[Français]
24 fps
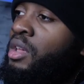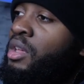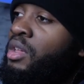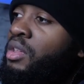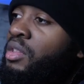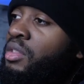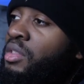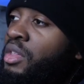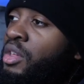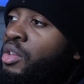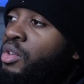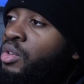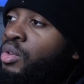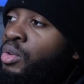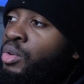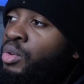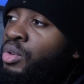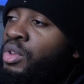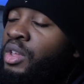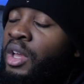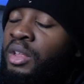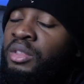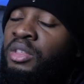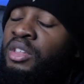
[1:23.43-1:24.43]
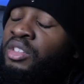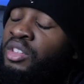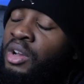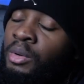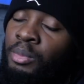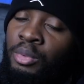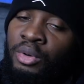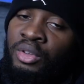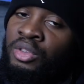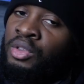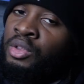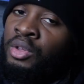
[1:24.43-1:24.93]
c'est qu'il y a des
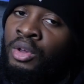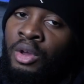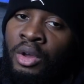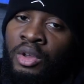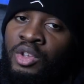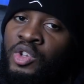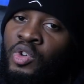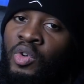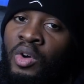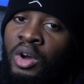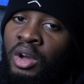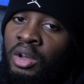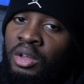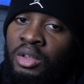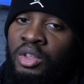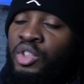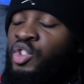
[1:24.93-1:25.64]
imposteurs, tu vois.